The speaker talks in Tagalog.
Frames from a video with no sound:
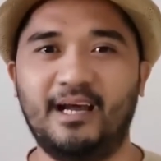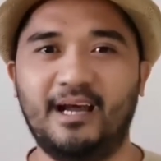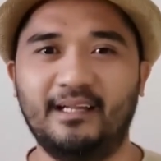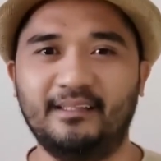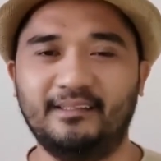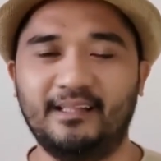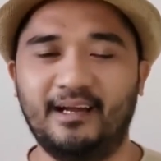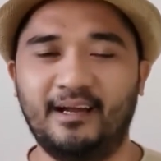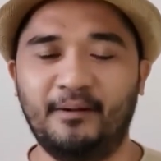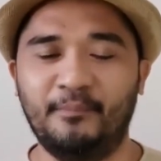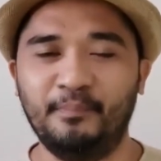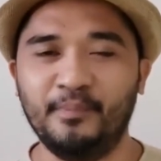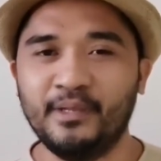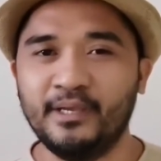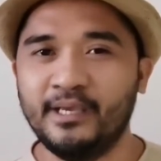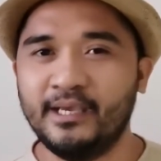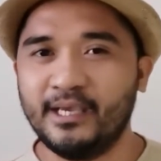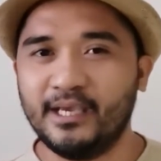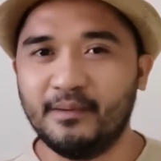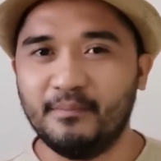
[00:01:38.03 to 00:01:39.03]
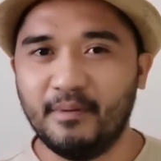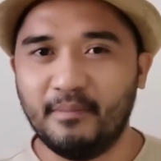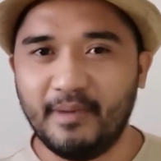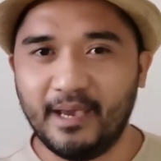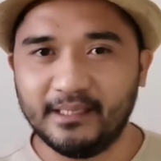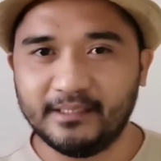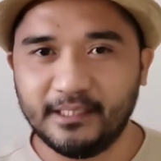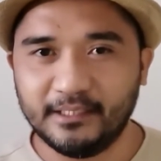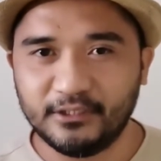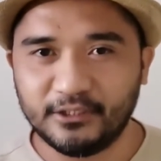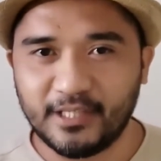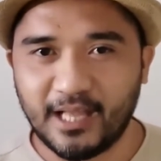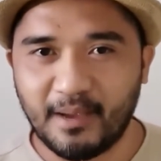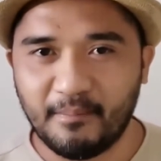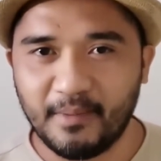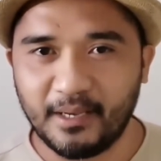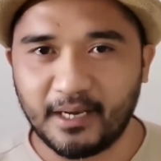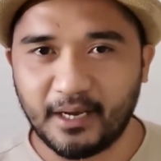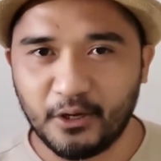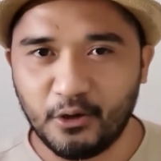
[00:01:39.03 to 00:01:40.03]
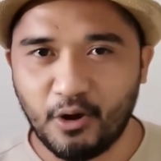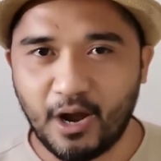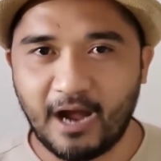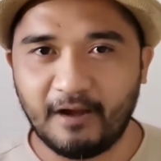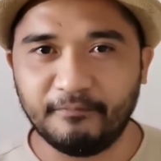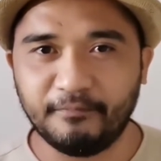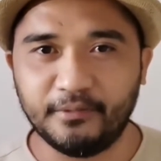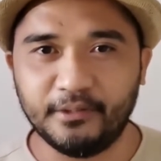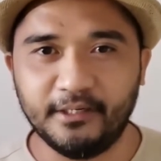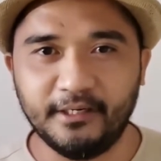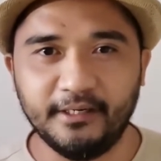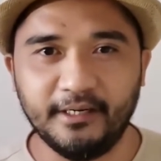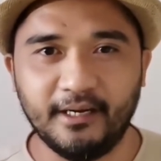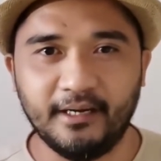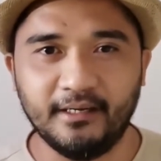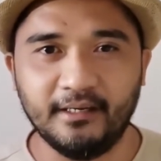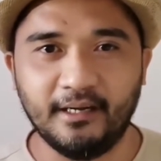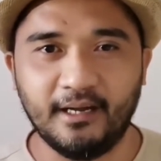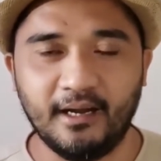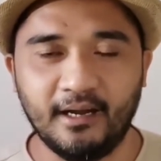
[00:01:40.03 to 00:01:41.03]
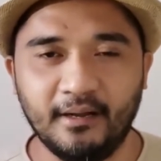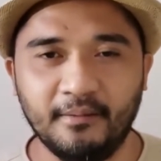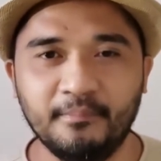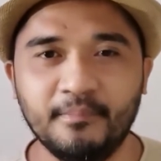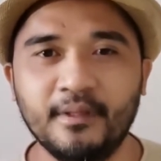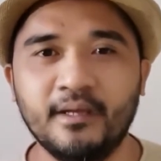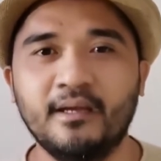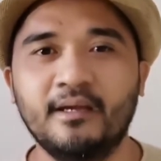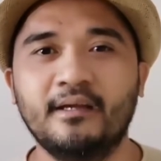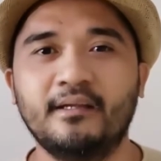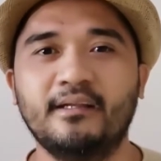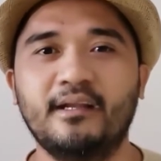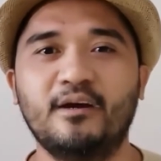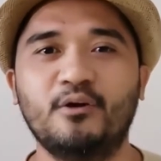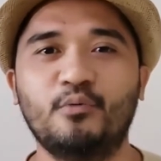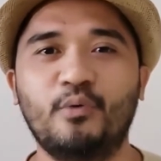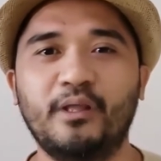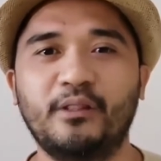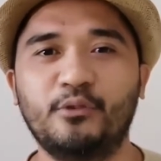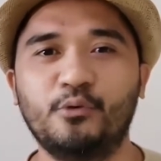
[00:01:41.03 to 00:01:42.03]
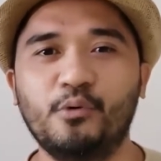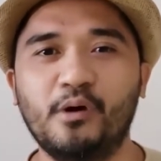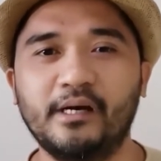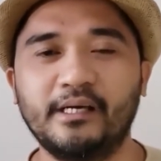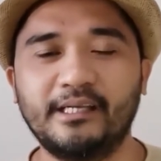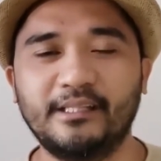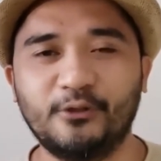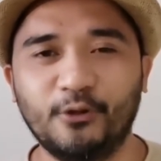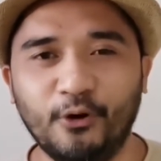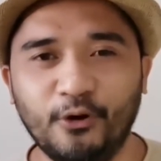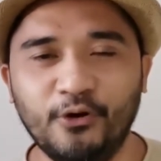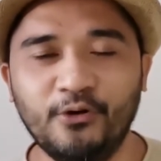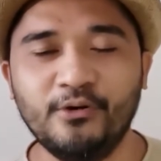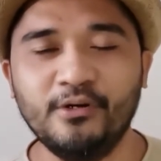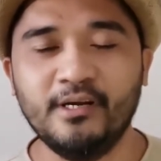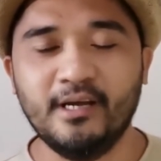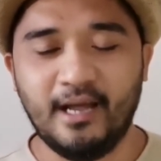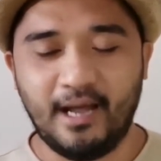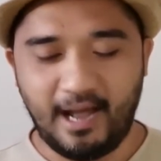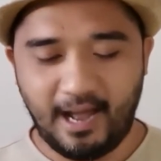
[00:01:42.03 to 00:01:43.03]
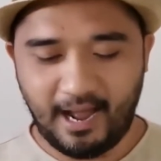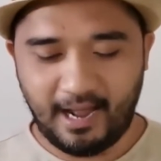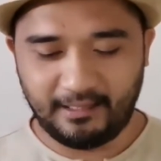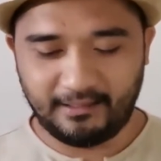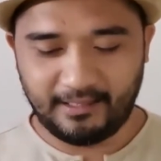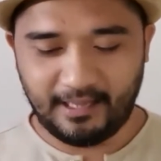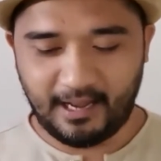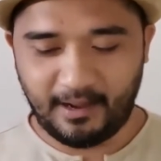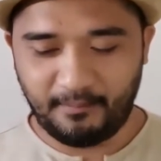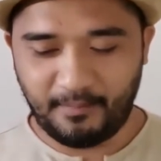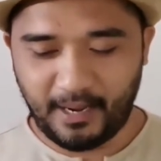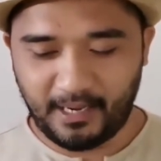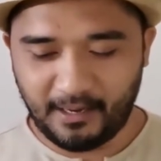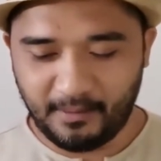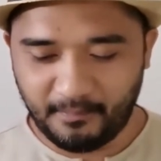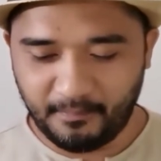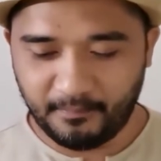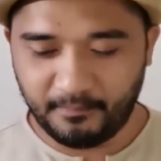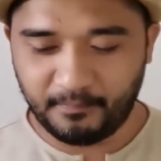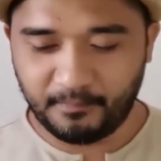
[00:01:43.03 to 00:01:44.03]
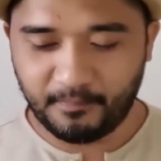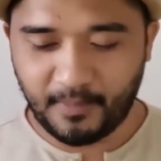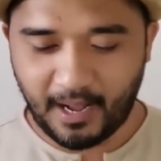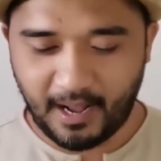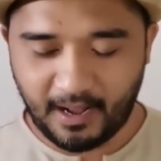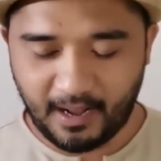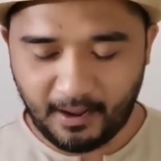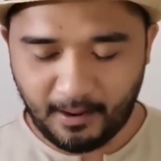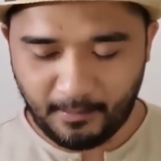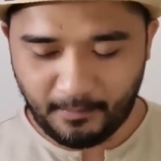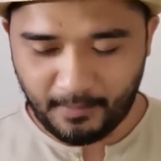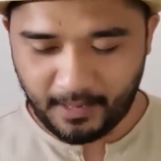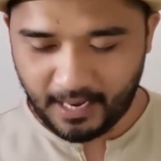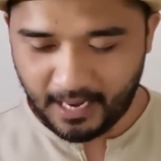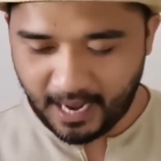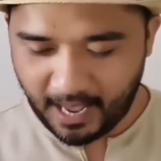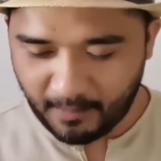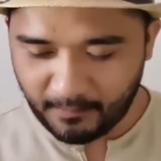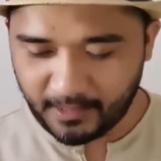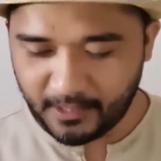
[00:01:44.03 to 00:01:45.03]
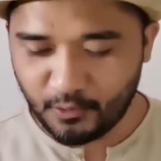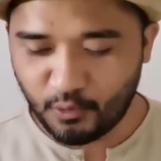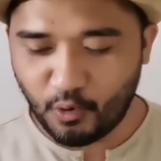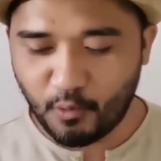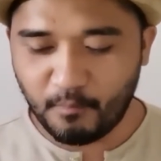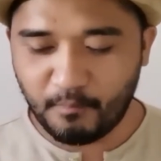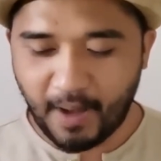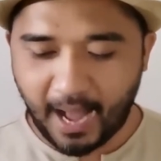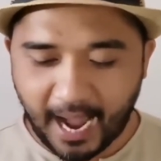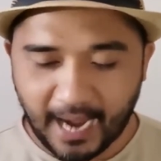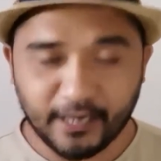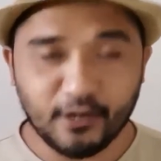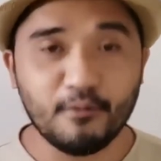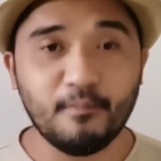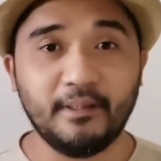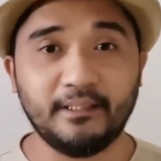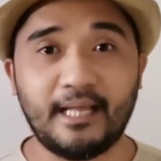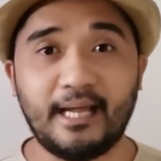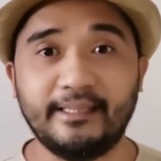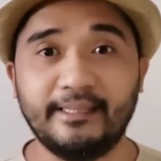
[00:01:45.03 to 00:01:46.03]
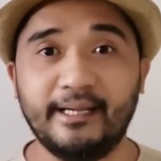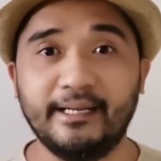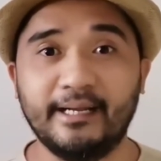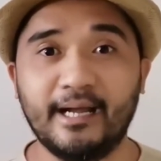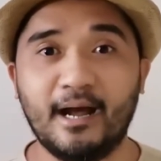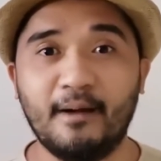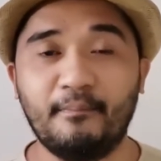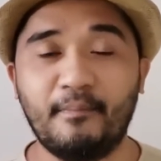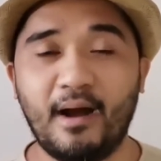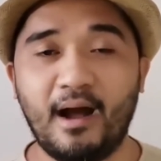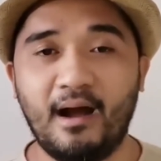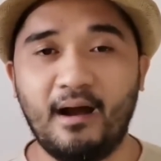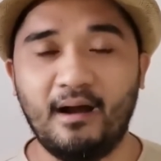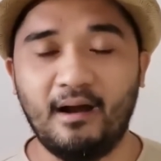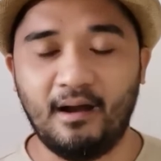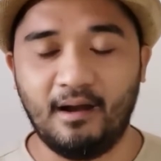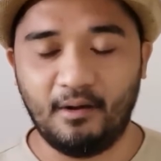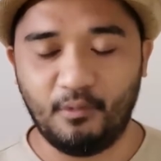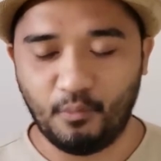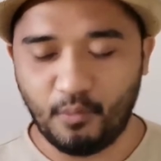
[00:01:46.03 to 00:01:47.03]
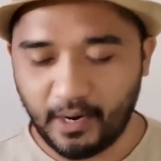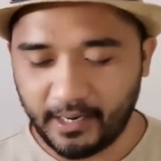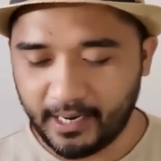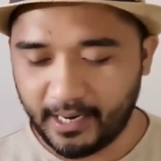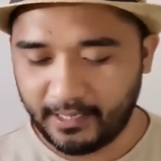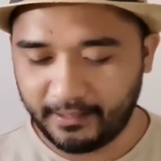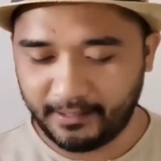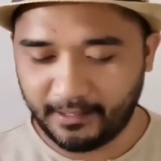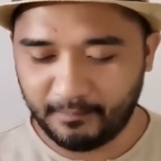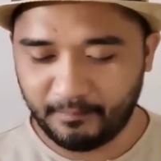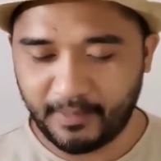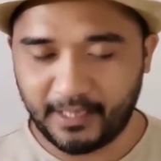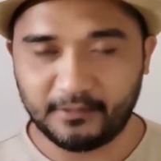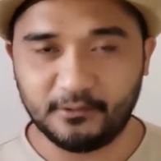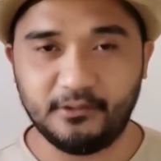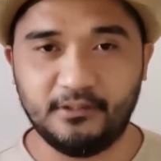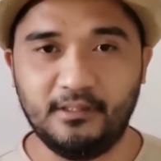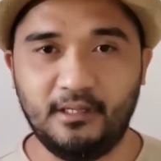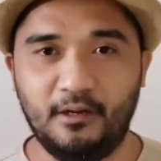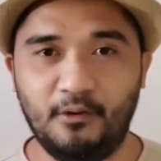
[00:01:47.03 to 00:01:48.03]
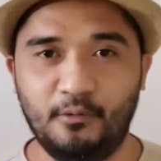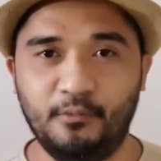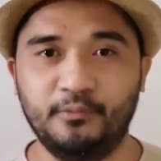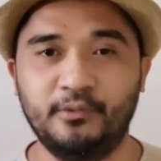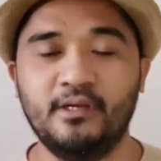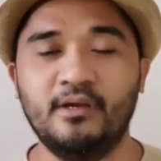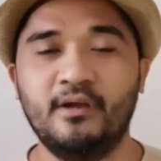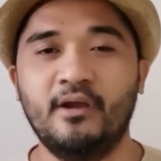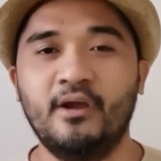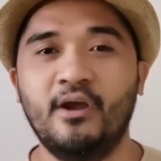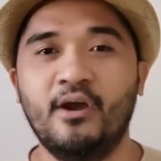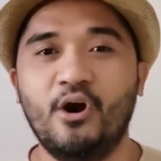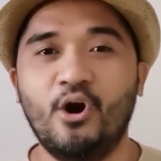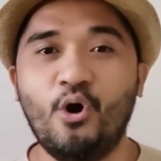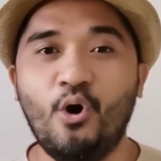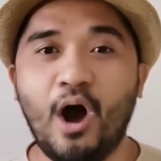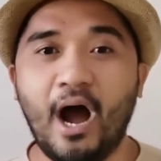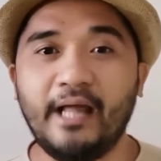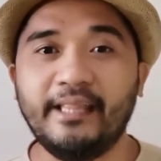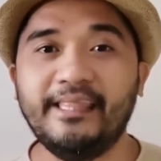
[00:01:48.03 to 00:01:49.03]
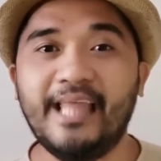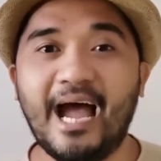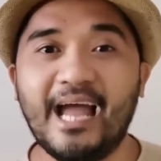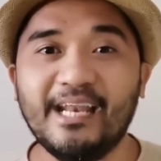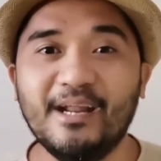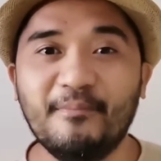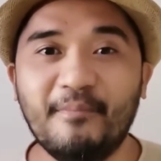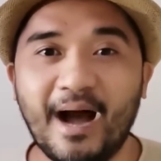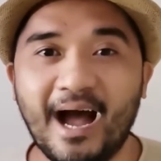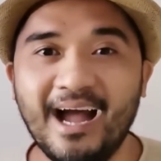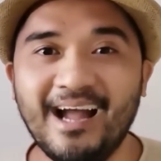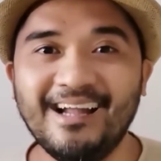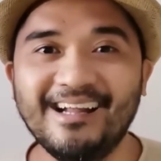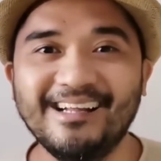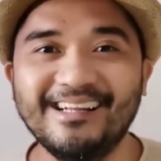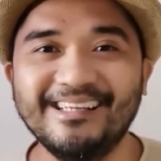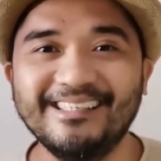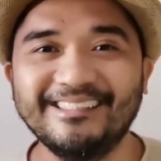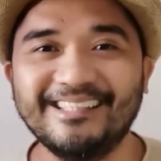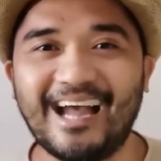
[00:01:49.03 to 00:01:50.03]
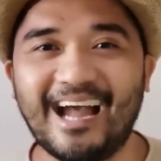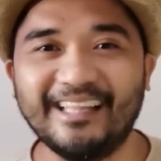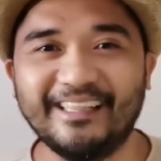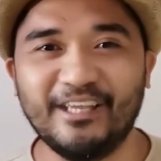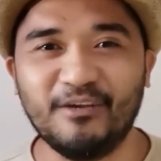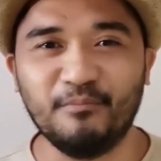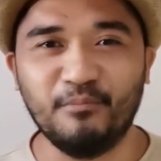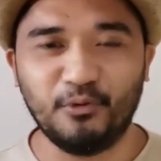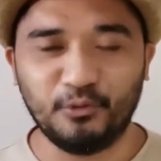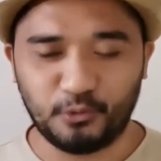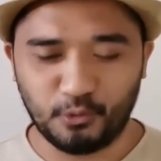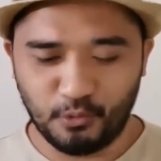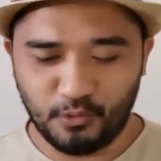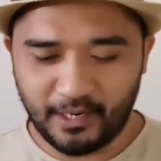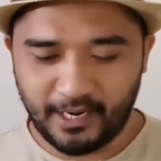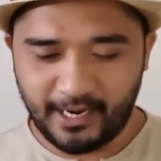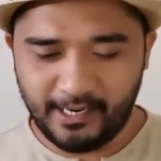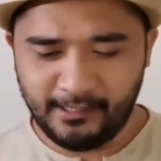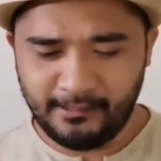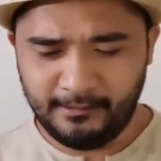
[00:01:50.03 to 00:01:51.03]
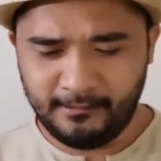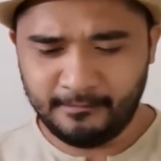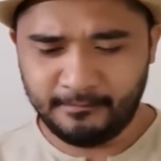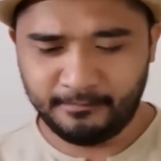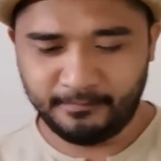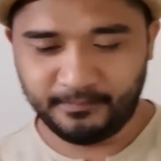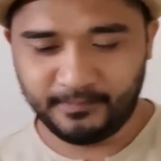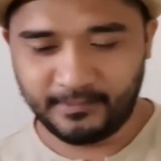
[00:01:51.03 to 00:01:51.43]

At uh, ah, i-message namin kayo after ng, uh, ng kwentuhang ito at uh, ah, para uh, malalaman niyo kung paano matatanggap ang uh, 100 pesos na loan. Oh, handa na ba sa ating bugtungan?